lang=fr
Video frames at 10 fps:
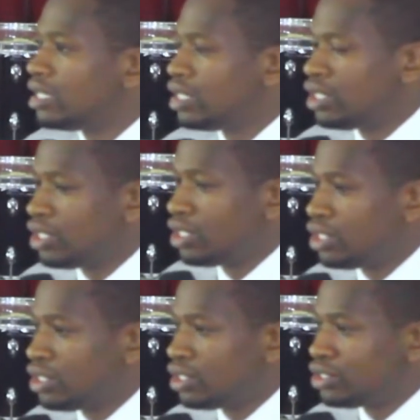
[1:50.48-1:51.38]

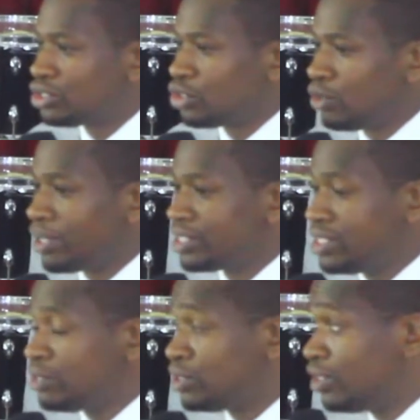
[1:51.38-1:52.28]
Euh, je
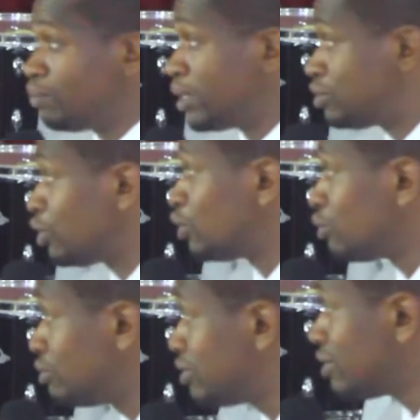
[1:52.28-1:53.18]
remercie aussi le pasteur Lourdes,